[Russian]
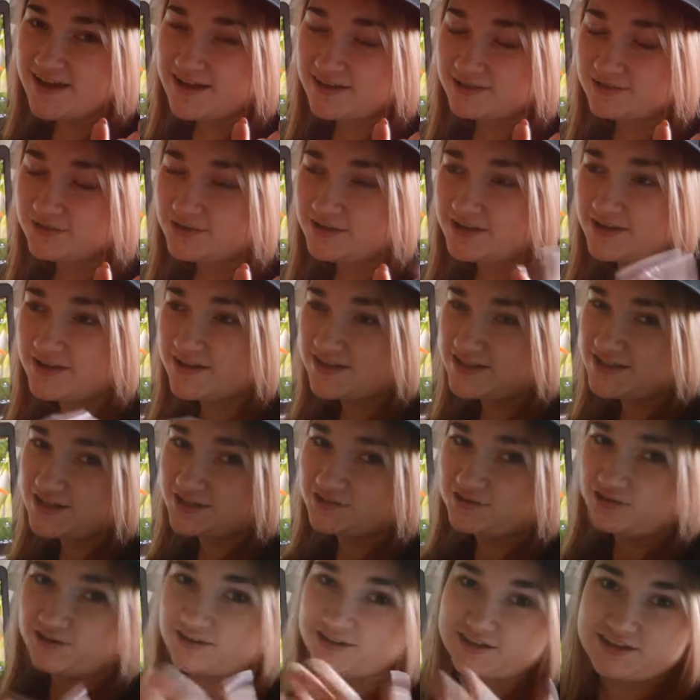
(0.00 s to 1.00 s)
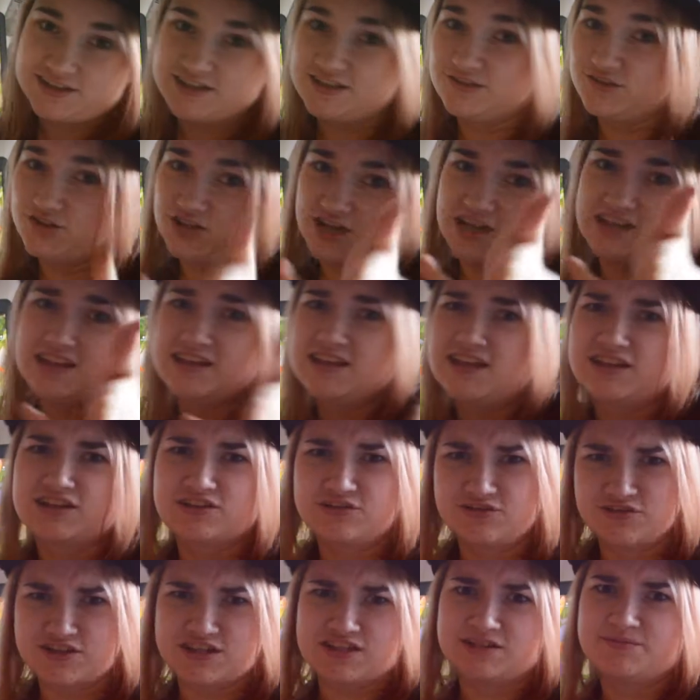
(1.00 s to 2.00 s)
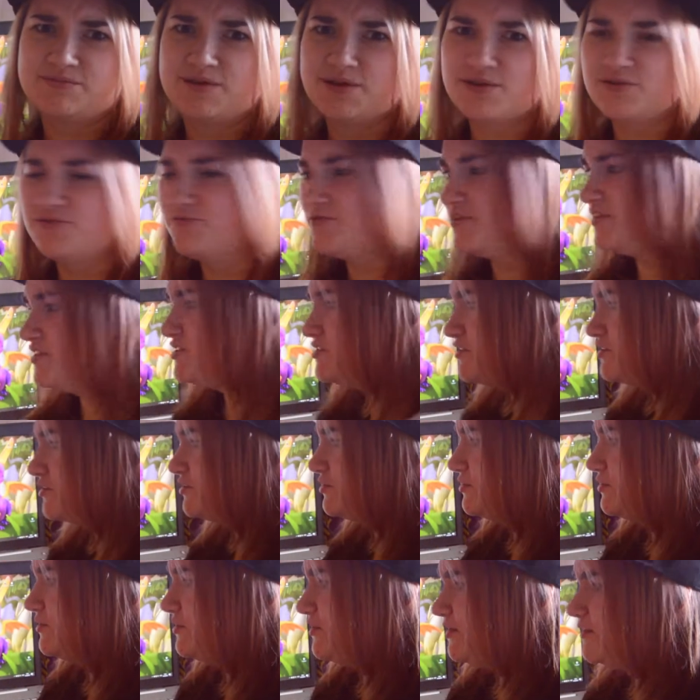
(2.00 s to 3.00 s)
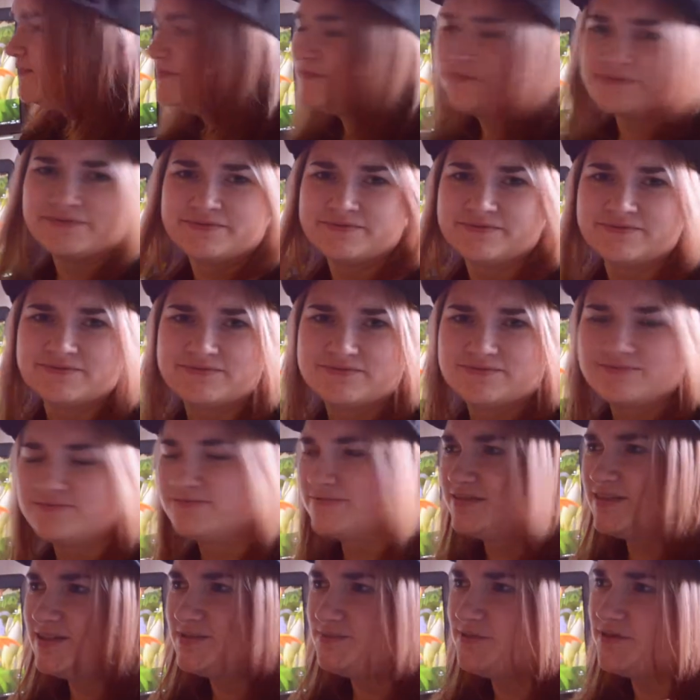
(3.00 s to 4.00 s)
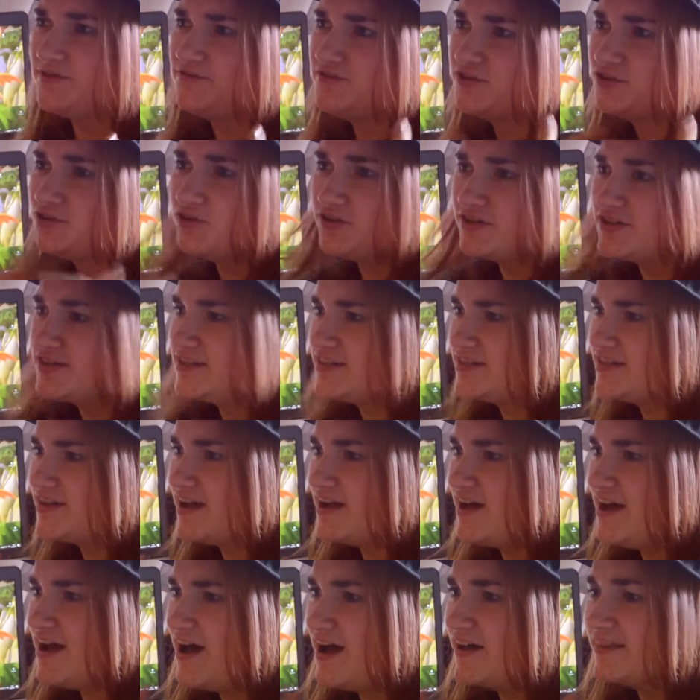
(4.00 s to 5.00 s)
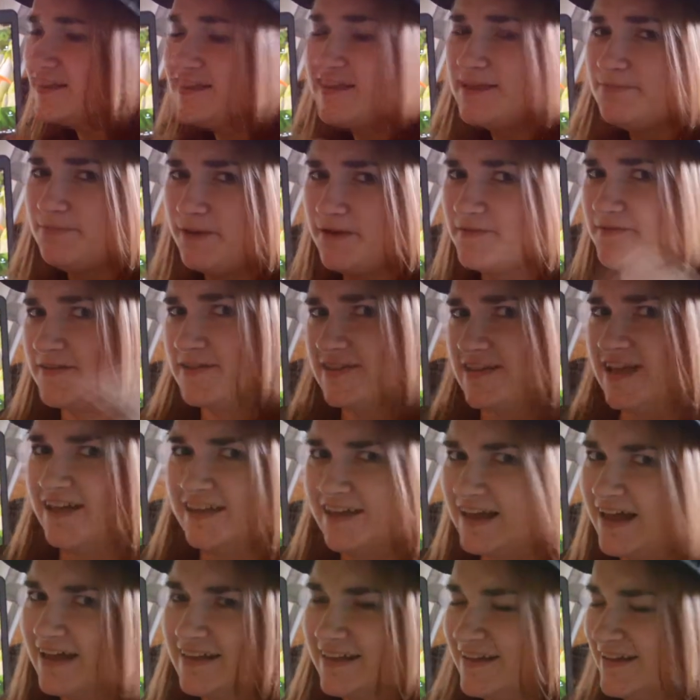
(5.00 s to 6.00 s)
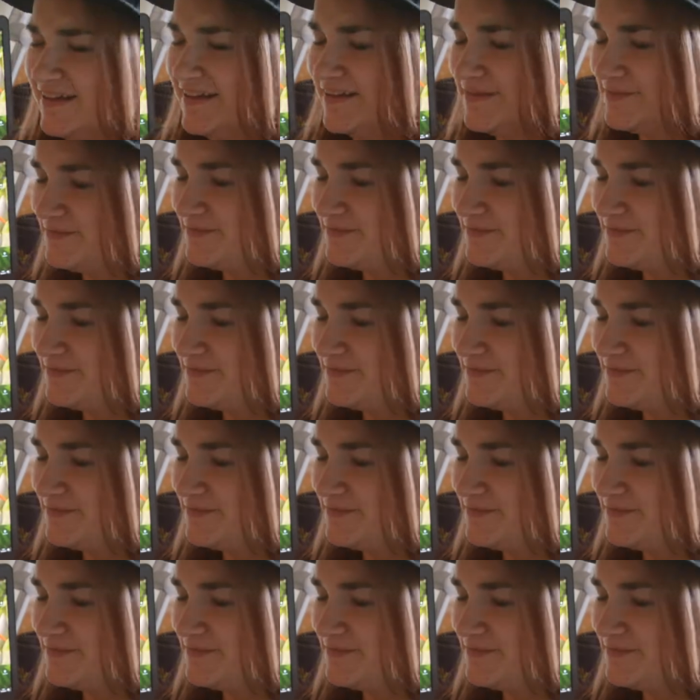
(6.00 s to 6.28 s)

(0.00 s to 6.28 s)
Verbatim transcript: Ну или если кто-то ты случайно наткнулся на мое видео, то тебе видос от непрофессионала.